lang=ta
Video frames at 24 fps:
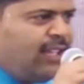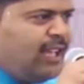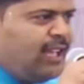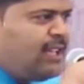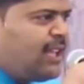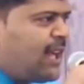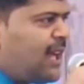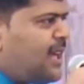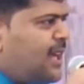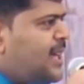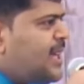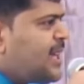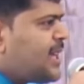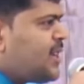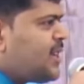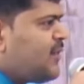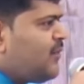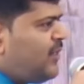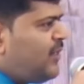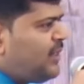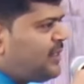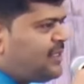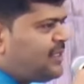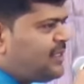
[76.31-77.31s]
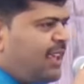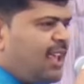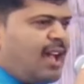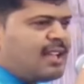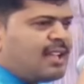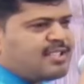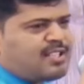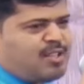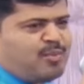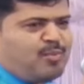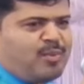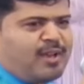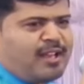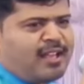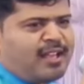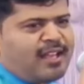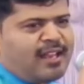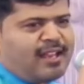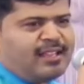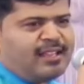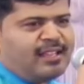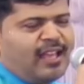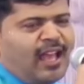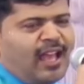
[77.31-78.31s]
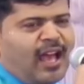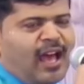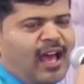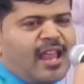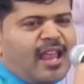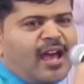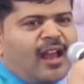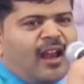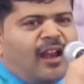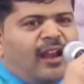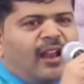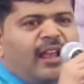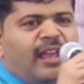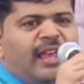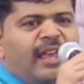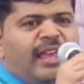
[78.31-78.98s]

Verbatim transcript: இந்த ரெண்டுக்கும் வித்தியாசம் இருக்கிறது ஆனால்